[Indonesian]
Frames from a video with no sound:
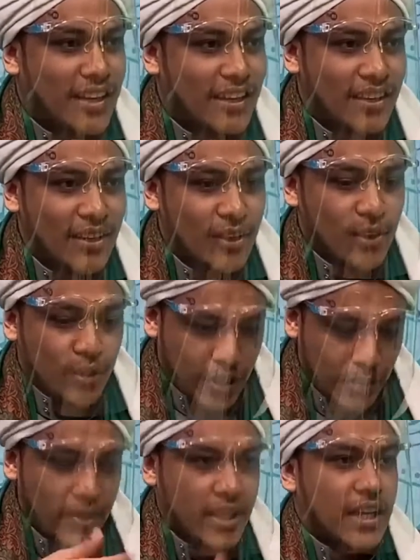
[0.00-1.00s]
Hmm. Dia
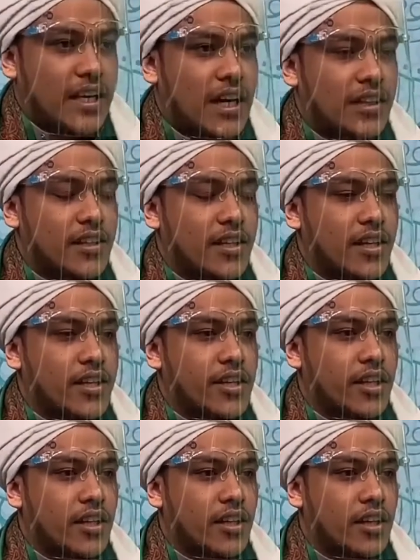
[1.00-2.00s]
berikan hartanya di
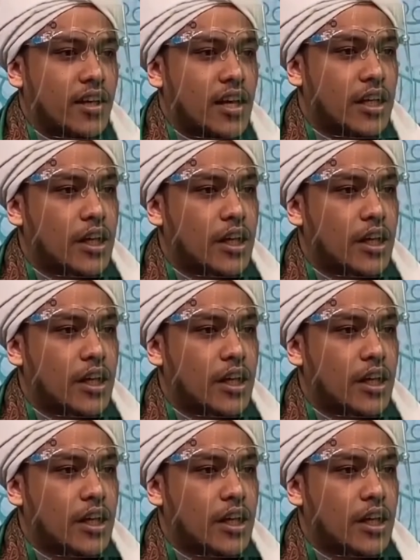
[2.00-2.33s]
jalan Allah. Ya.